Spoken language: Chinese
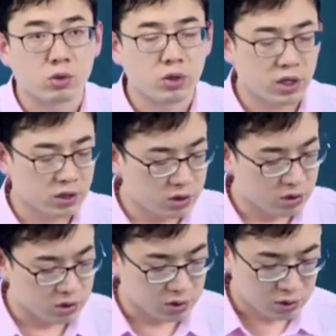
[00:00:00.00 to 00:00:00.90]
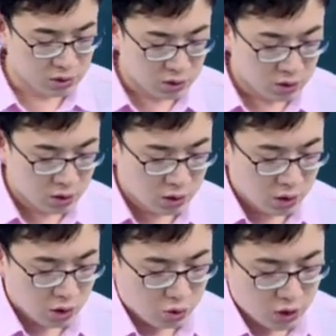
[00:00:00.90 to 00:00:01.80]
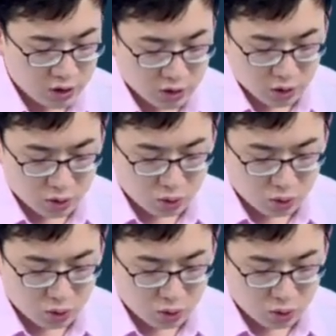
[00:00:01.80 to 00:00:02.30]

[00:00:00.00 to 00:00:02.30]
工业设计。管理者